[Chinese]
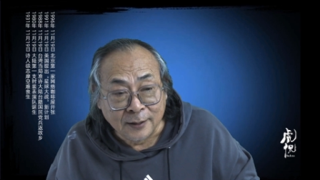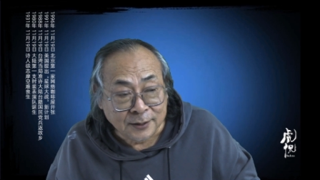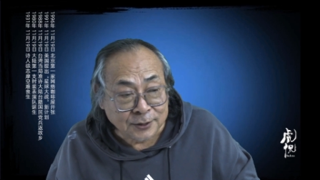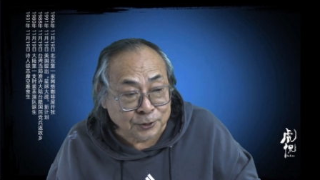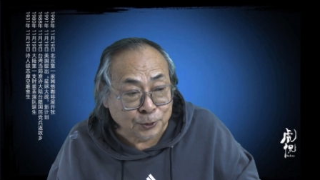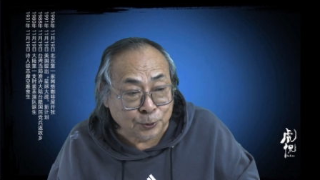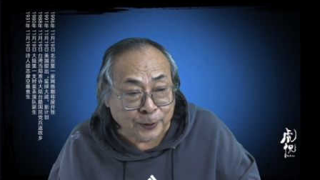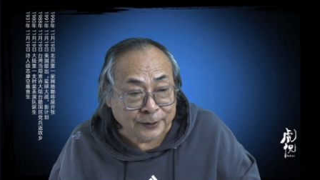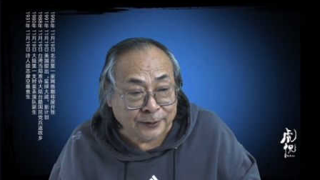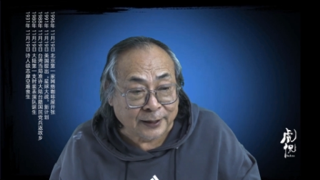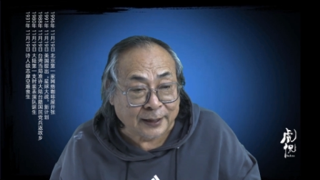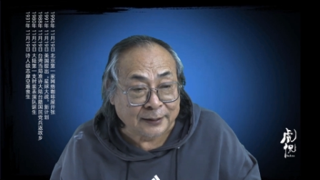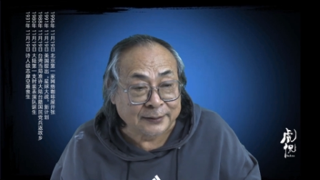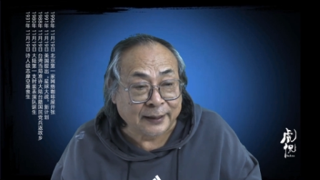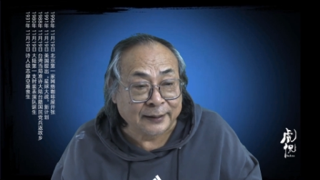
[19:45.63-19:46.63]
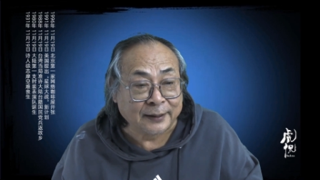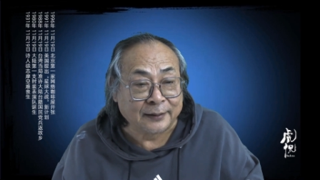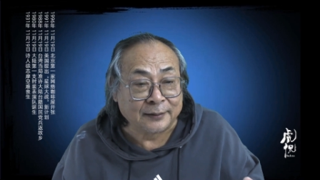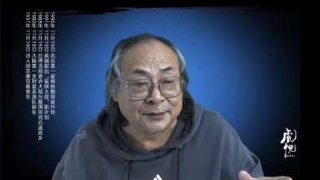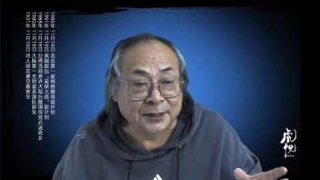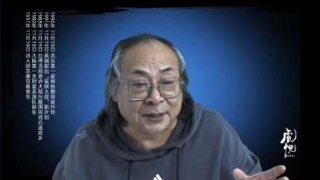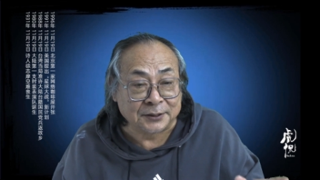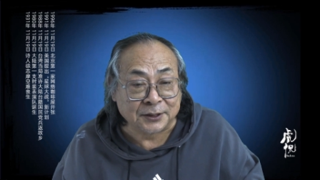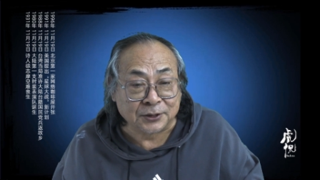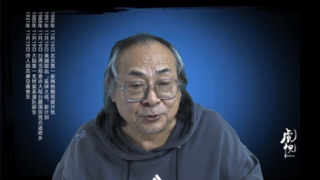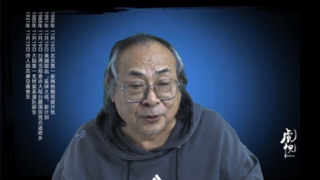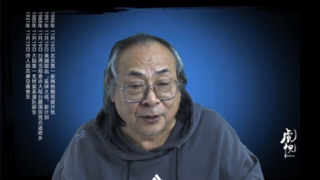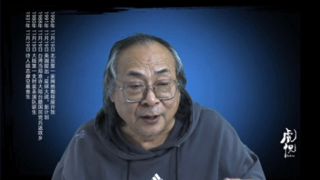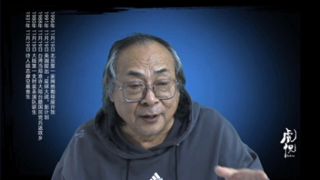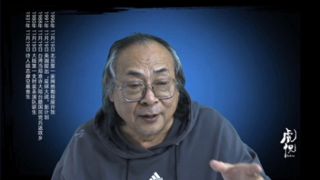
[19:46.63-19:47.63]
这就回到刚才那个江青
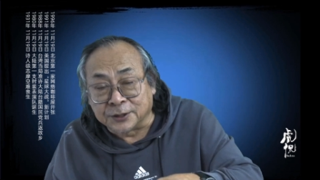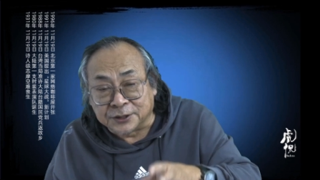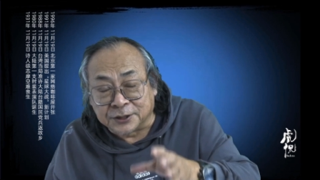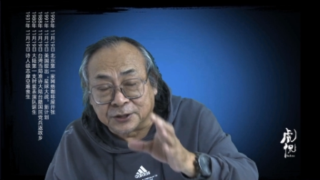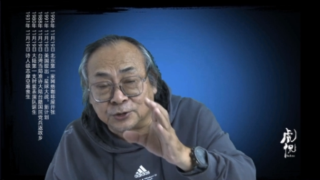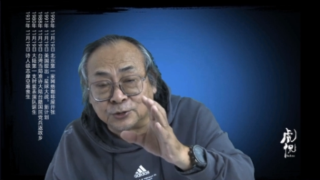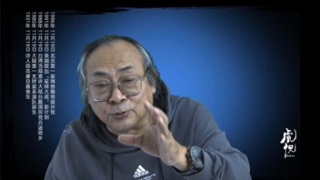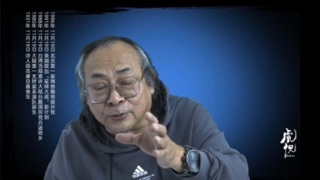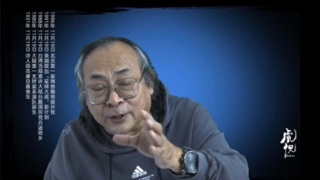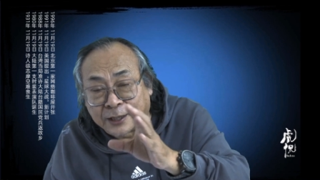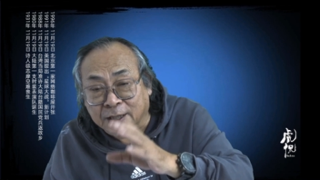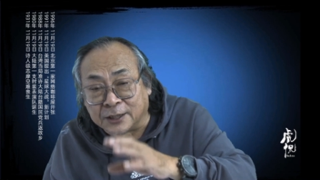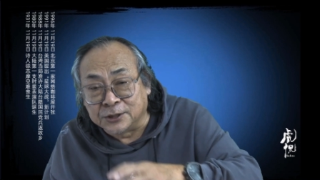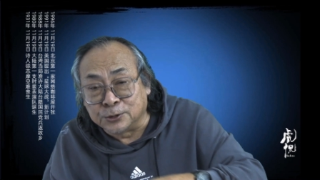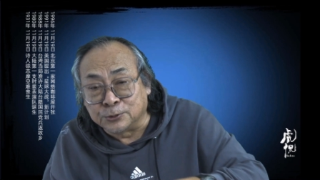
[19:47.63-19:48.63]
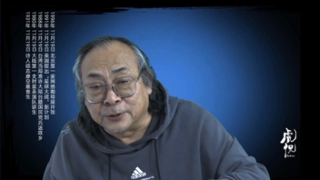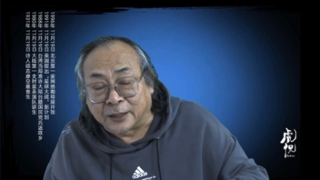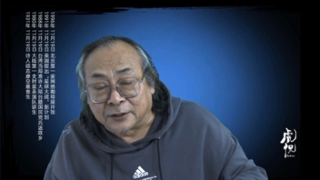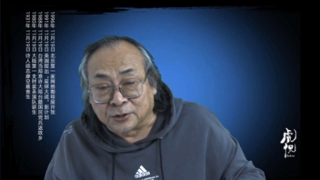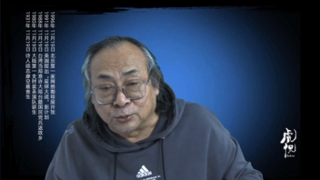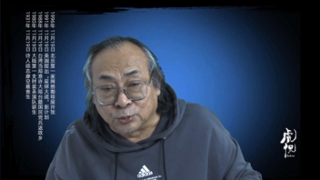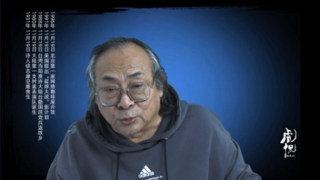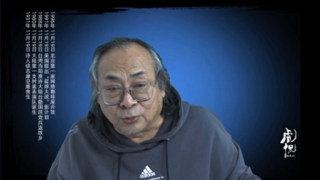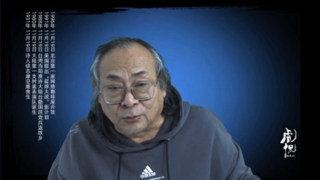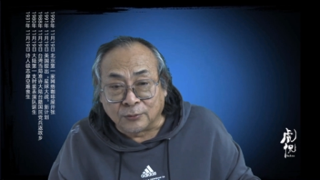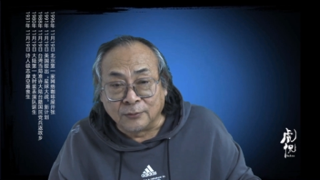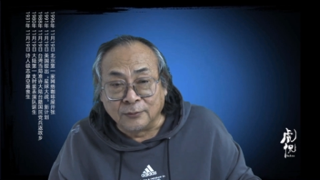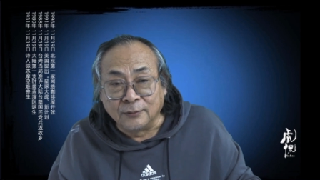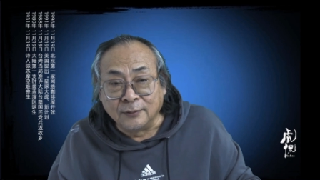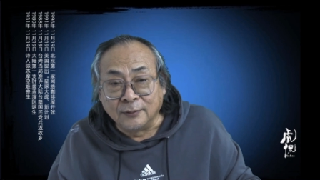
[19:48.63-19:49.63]
说你是中了黑修养的毒，